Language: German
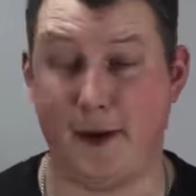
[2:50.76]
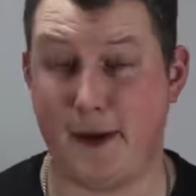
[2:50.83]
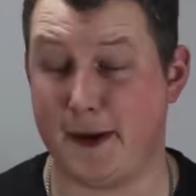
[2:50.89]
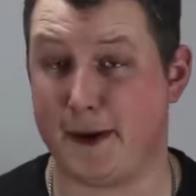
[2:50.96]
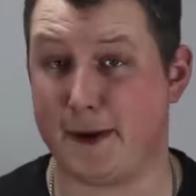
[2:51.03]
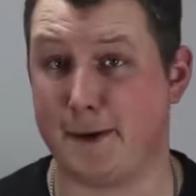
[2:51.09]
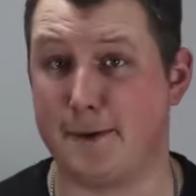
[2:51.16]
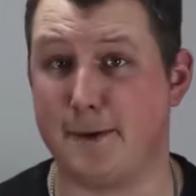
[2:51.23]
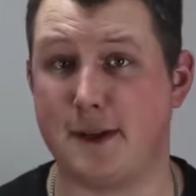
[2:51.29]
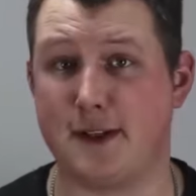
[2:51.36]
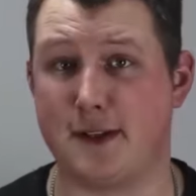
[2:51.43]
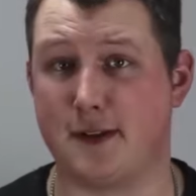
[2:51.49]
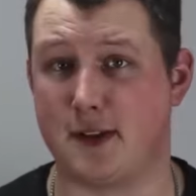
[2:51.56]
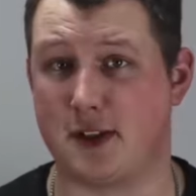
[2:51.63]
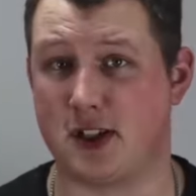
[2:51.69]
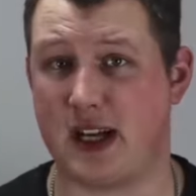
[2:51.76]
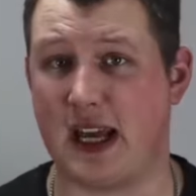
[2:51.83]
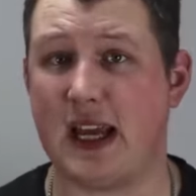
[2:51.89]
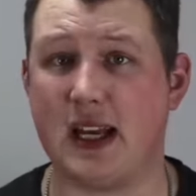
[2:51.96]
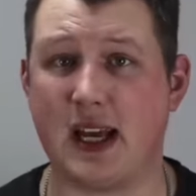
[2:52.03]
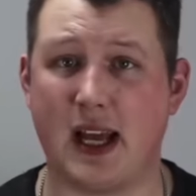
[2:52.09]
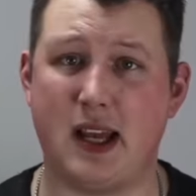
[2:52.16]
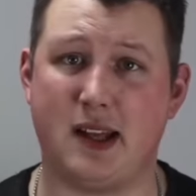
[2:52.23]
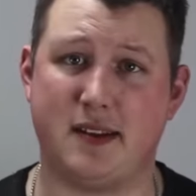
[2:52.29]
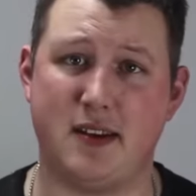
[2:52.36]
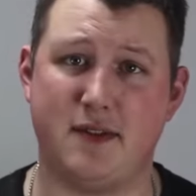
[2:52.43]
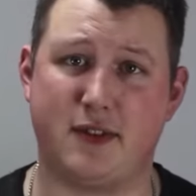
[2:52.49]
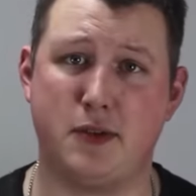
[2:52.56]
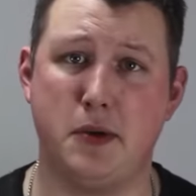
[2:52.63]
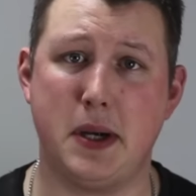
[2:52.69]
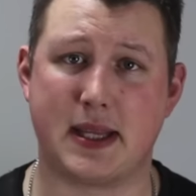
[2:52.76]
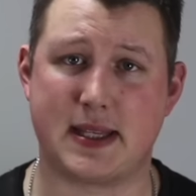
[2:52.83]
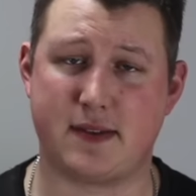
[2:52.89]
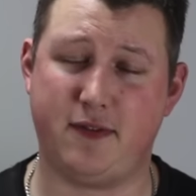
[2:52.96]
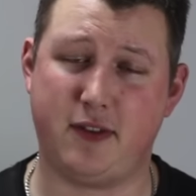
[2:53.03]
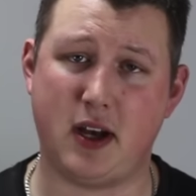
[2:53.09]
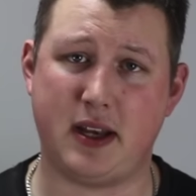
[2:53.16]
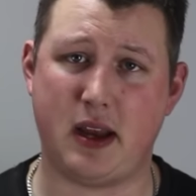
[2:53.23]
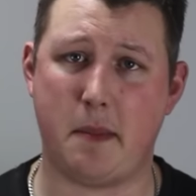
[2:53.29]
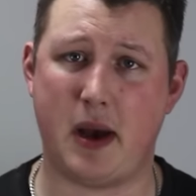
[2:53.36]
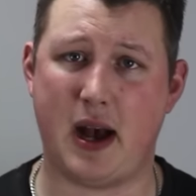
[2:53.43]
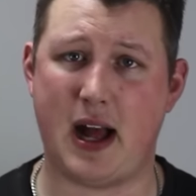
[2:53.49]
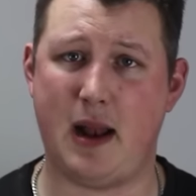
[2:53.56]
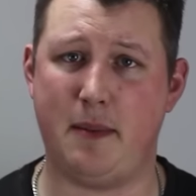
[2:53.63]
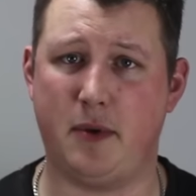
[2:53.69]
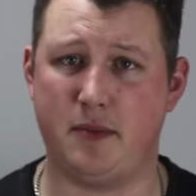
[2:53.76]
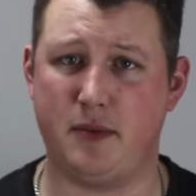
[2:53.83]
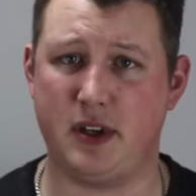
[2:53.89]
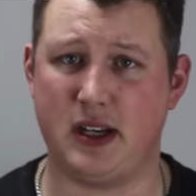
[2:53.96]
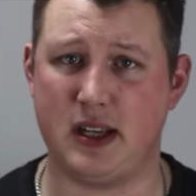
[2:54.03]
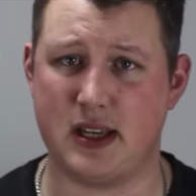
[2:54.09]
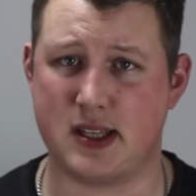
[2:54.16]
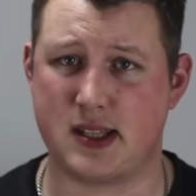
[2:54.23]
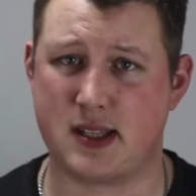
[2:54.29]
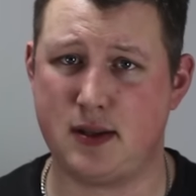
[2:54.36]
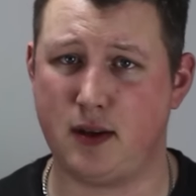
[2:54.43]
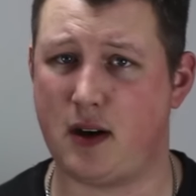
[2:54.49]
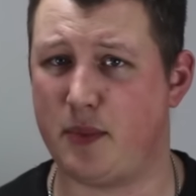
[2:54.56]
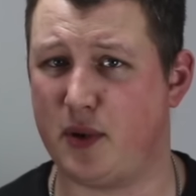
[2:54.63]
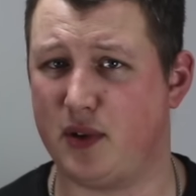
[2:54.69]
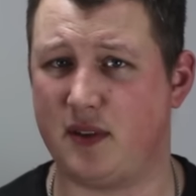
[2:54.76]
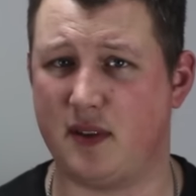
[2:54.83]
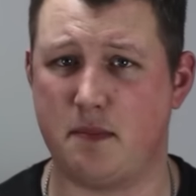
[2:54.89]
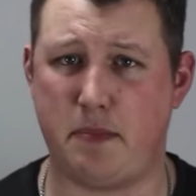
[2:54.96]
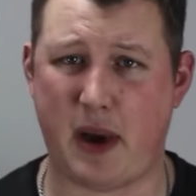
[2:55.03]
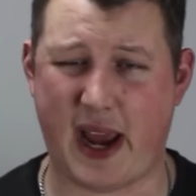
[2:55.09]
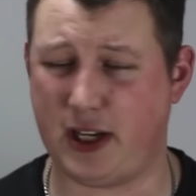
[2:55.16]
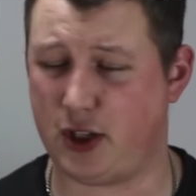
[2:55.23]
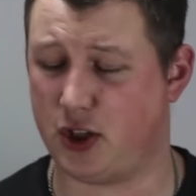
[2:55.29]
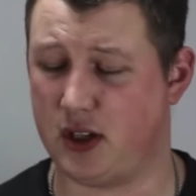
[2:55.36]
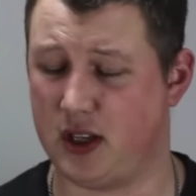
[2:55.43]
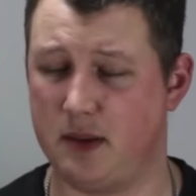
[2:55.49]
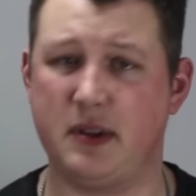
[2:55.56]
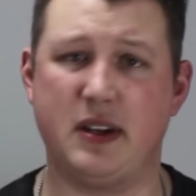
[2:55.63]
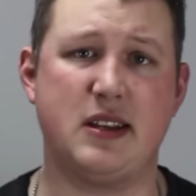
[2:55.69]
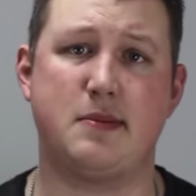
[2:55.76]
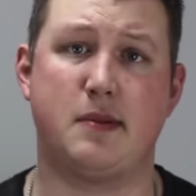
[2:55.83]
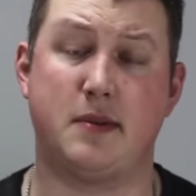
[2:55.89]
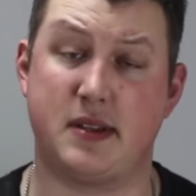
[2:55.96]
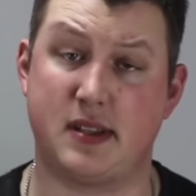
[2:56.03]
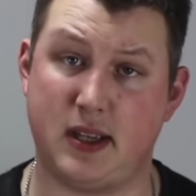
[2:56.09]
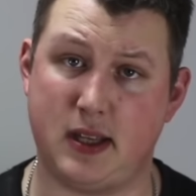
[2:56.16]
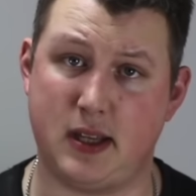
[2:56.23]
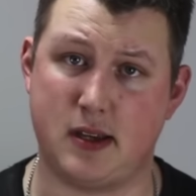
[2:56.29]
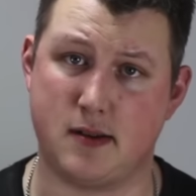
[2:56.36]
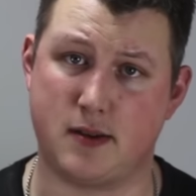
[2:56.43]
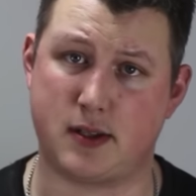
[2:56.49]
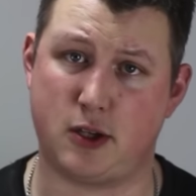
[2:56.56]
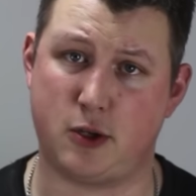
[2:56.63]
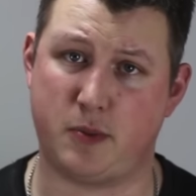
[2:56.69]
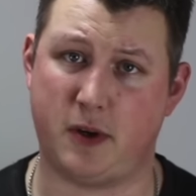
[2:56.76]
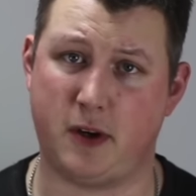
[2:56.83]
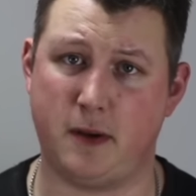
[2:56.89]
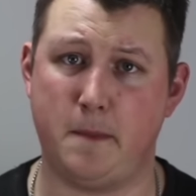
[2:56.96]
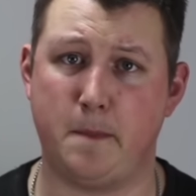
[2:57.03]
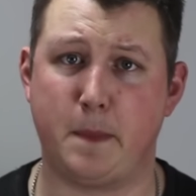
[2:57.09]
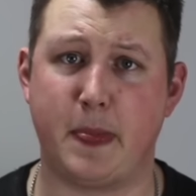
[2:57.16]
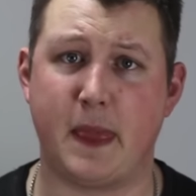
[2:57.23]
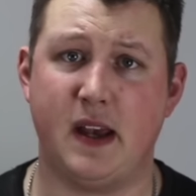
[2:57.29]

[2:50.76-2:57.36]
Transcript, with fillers: Und auch Ohrentod stehen relativ kurz vor dem Album-Release. Zuckerbrot und Peitschenhiebe, diesmal habe ich es richtig ausgesprochen,